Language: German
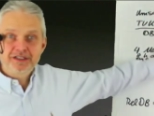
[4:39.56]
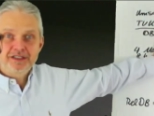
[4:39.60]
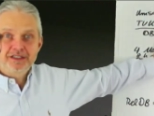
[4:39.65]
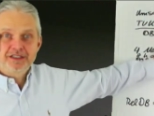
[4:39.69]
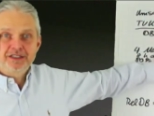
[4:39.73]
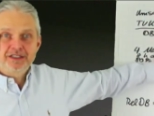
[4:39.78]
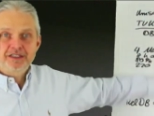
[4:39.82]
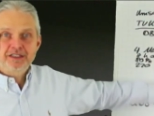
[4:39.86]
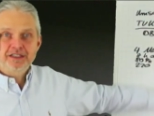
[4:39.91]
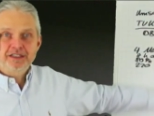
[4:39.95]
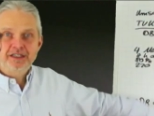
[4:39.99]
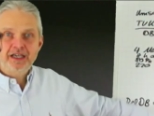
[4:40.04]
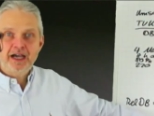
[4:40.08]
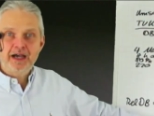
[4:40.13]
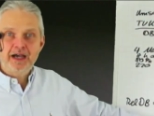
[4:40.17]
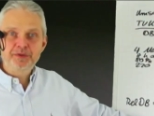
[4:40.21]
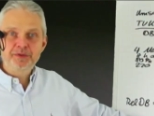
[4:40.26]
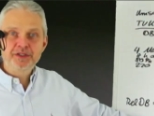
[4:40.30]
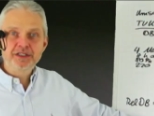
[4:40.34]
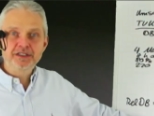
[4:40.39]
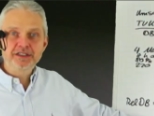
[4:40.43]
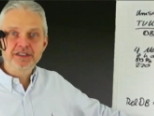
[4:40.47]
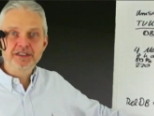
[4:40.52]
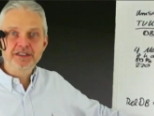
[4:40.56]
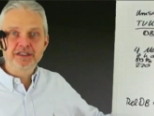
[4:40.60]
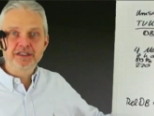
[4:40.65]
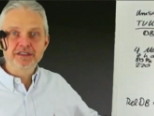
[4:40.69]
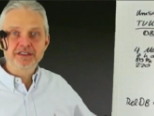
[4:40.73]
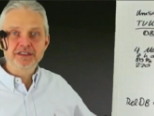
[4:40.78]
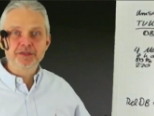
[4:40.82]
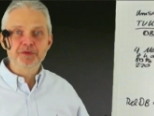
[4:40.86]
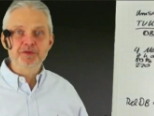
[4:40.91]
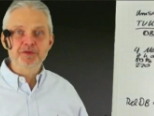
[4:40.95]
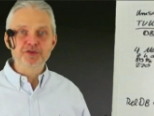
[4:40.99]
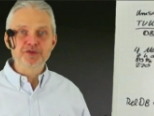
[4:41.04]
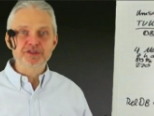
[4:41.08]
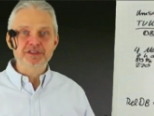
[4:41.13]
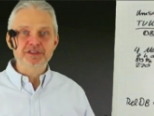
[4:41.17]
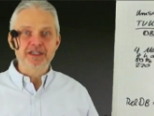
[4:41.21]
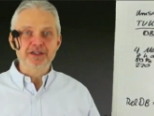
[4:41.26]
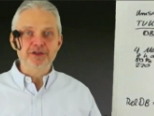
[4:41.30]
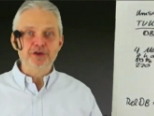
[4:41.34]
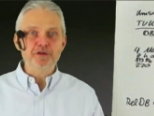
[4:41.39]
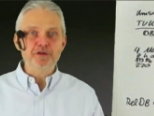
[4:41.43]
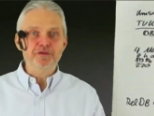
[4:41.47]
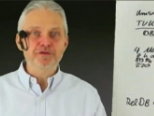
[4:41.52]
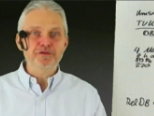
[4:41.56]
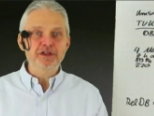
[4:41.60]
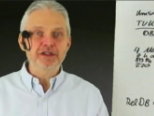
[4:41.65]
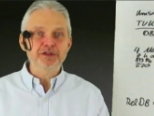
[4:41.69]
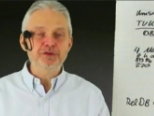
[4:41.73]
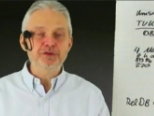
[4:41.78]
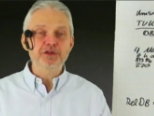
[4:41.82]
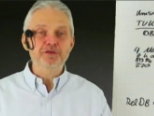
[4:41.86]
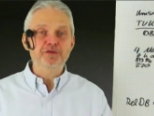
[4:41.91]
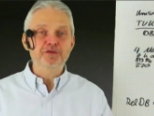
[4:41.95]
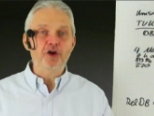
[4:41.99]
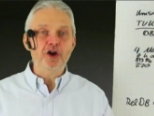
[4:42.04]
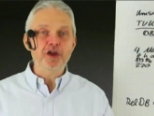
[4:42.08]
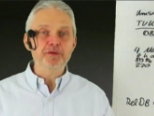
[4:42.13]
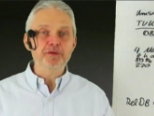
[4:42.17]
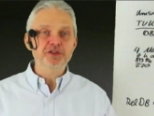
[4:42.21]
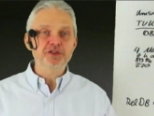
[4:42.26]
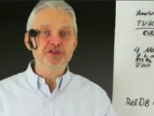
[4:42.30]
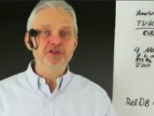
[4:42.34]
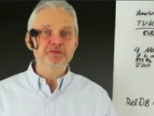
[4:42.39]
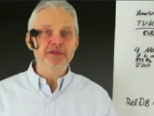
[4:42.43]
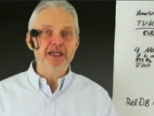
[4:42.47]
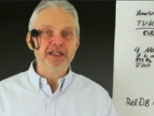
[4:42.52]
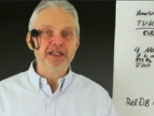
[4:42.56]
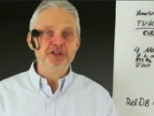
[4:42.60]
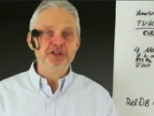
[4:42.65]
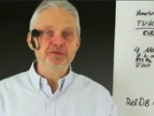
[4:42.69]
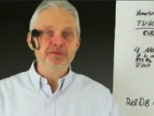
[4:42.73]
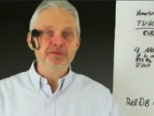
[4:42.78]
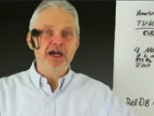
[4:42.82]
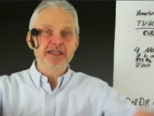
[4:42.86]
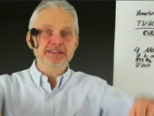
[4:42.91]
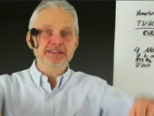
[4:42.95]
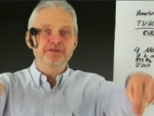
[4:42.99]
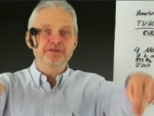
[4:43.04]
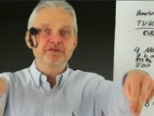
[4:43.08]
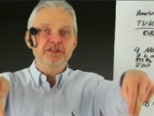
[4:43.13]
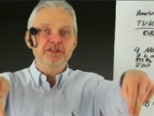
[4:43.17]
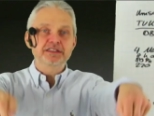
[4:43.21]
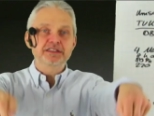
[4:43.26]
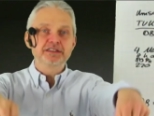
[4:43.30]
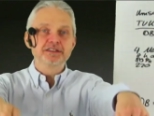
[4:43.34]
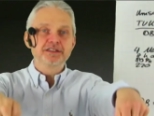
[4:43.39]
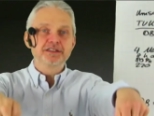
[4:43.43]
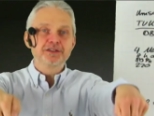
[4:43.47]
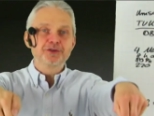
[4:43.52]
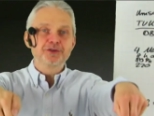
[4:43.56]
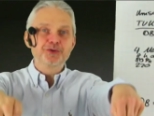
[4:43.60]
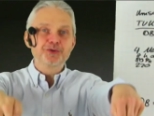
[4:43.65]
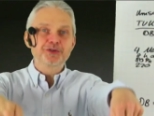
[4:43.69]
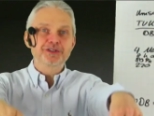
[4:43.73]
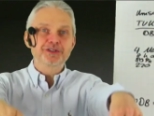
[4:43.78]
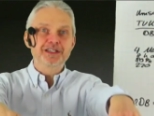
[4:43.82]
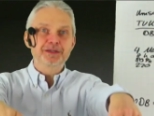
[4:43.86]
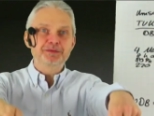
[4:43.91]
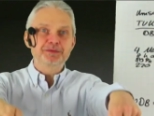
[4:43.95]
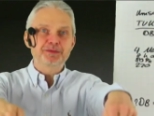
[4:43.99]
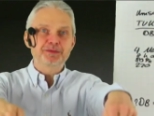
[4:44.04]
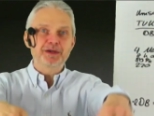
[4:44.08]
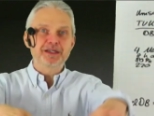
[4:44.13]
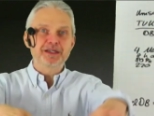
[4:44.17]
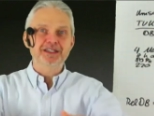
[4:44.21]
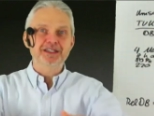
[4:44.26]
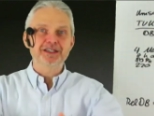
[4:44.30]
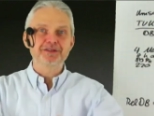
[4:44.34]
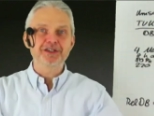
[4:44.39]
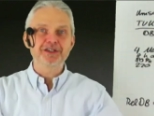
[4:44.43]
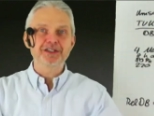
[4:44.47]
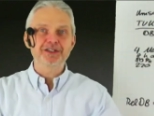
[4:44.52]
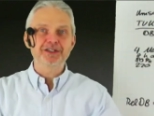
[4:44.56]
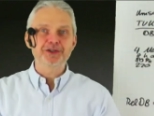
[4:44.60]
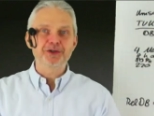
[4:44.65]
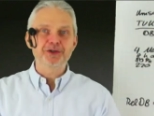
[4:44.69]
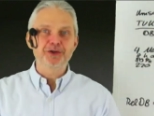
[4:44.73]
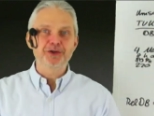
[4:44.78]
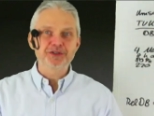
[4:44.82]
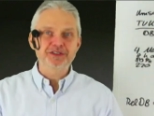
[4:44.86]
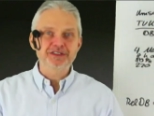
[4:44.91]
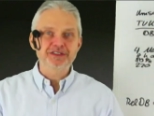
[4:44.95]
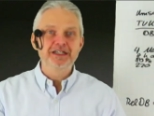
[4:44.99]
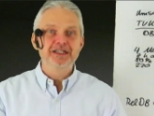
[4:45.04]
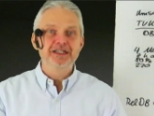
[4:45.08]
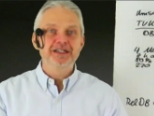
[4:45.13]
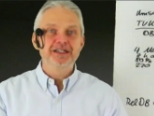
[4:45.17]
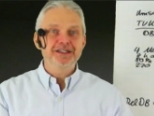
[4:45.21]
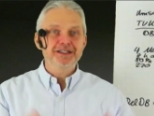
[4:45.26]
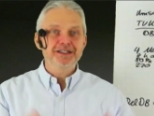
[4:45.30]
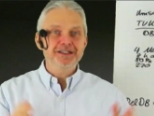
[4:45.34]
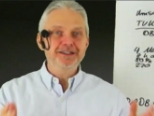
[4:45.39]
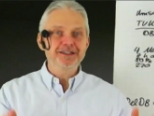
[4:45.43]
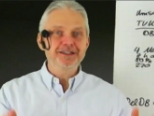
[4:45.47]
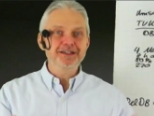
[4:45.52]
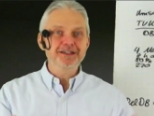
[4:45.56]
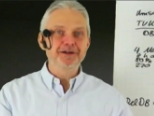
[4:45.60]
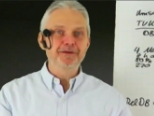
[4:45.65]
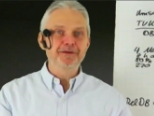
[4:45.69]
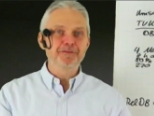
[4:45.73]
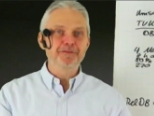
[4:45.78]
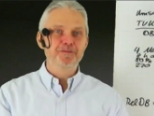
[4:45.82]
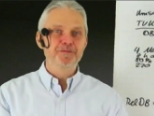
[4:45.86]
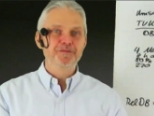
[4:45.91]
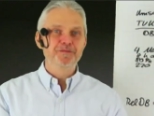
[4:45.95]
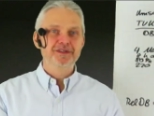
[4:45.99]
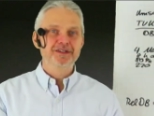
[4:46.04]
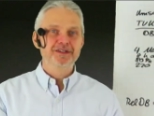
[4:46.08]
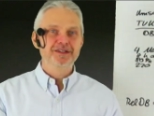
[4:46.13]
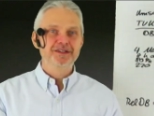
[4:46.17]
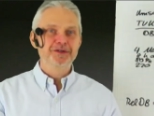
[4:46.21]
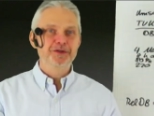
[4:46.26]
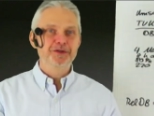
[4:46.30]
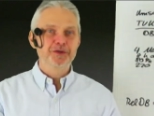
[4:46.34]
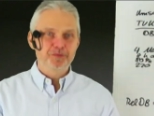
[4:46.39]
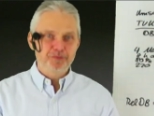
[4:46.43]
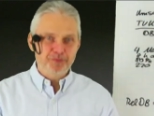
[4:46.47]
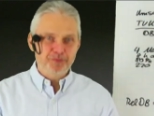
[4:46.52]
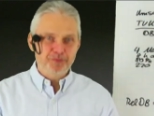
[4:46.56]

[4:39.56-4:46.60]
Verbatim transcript: ich habe hier Ihnen Ihr Bewusstsein geöffnet und ich freue mich zum nächsten Mal. Sie wissen, hier unten gibt es weitere Videos. Ihr Paul